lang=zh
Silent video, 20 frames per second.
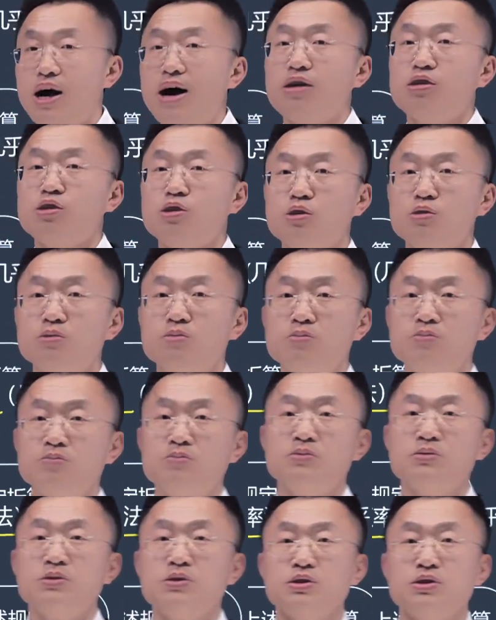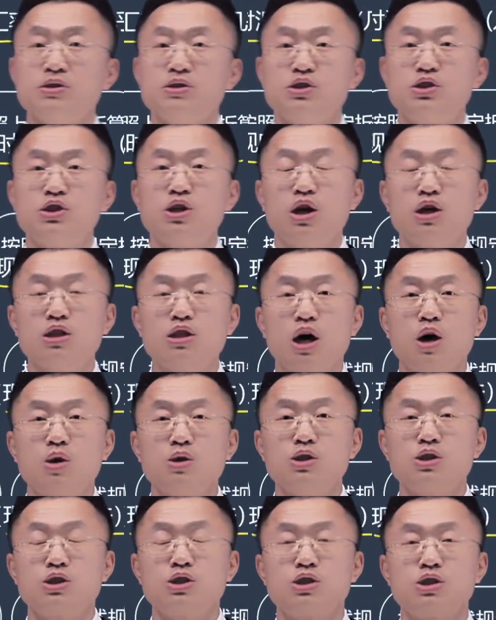差额，相
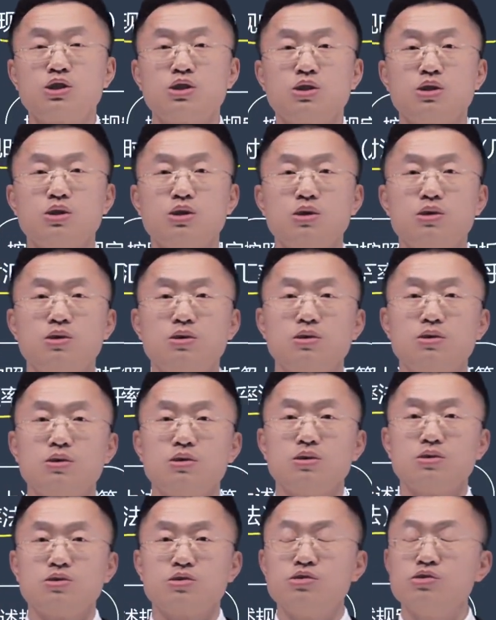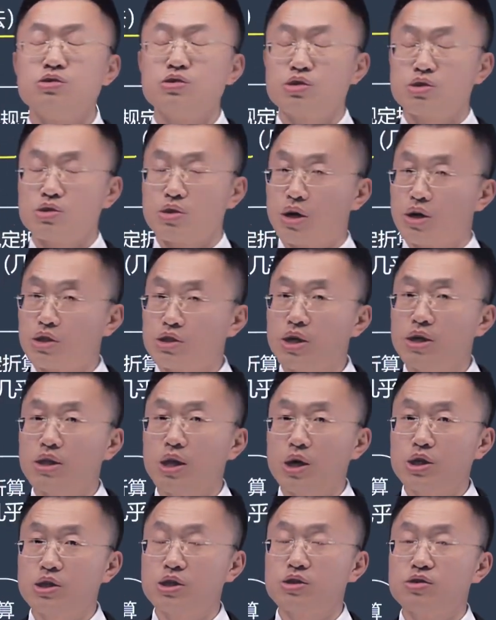当于是资呃，相
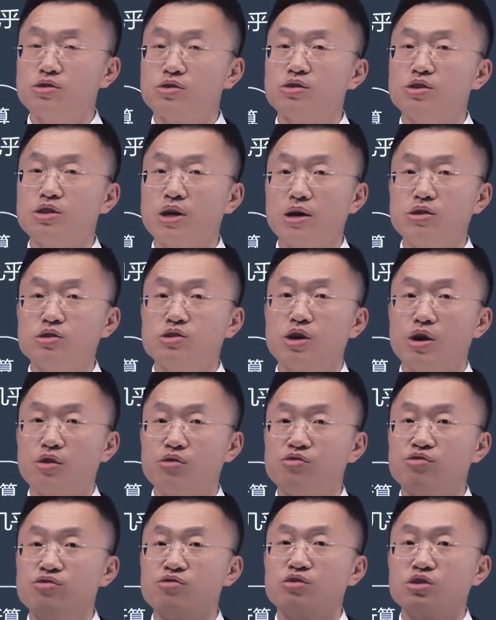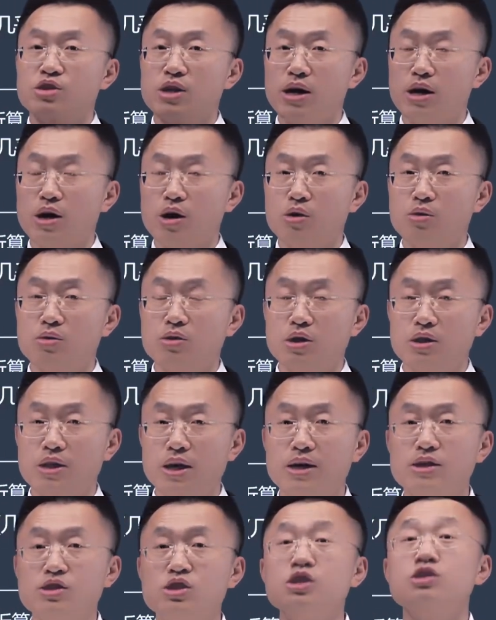当于是资产减负债后的
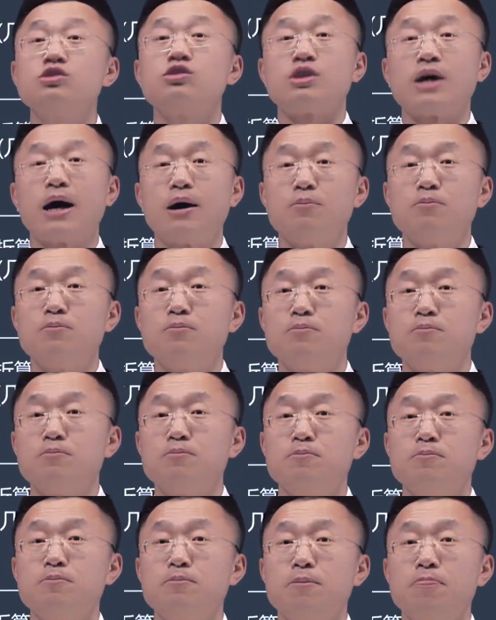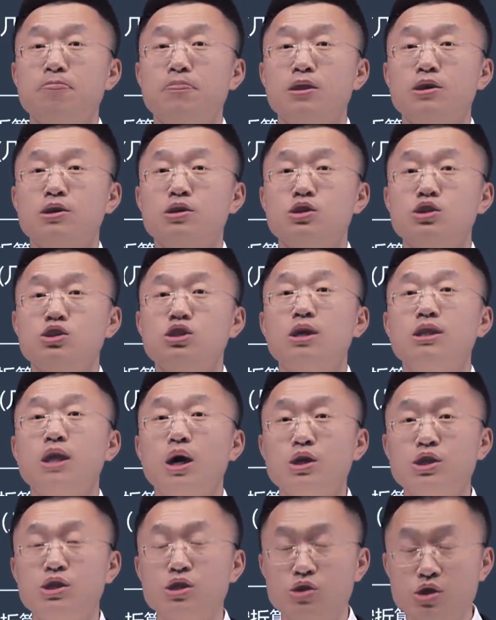那个净资产，相
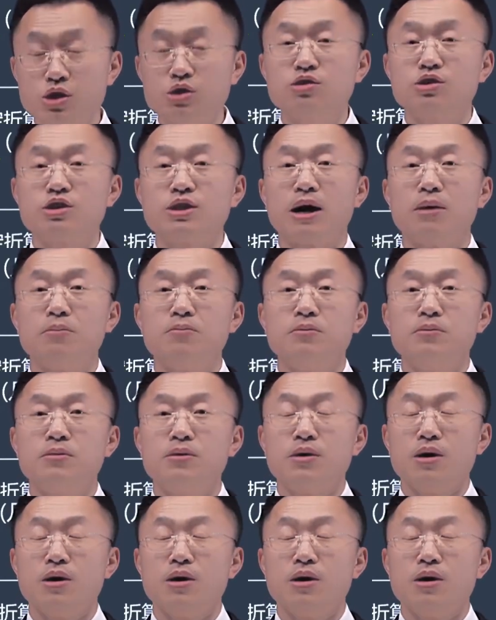当于是净资产